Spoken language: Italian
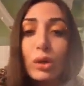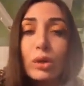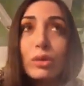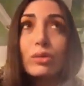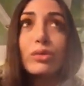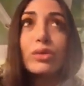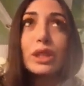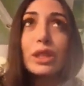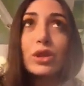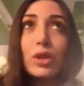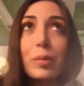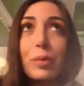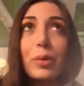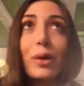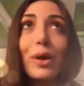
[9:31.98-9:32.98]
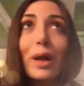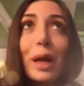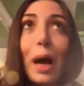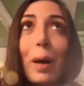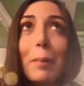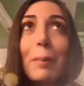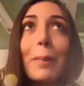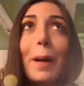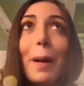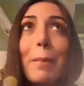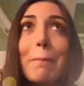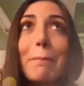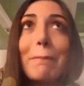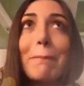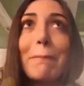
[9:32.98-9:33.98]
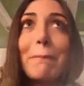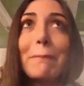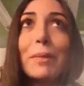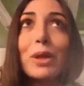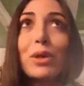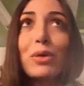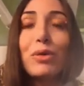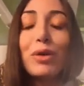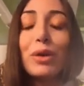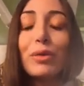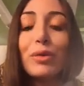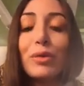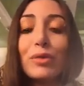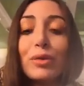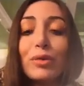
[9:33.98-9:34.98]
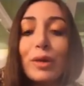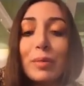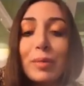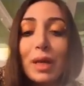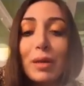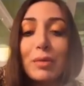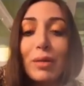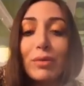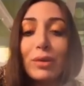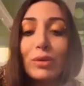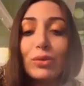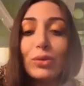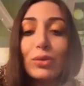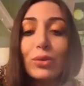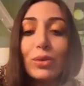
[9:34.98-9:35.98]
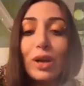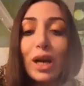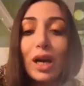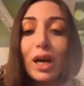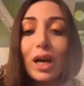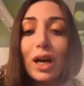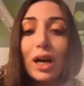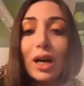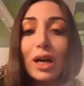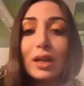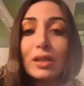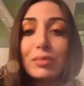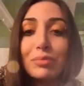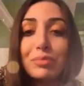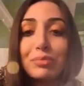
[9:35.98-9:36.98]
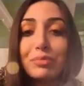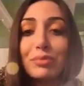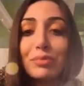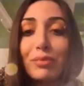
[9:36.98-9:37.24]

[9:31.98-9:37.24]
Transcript: finito il programma io volevo vivermi la mia avventura mm,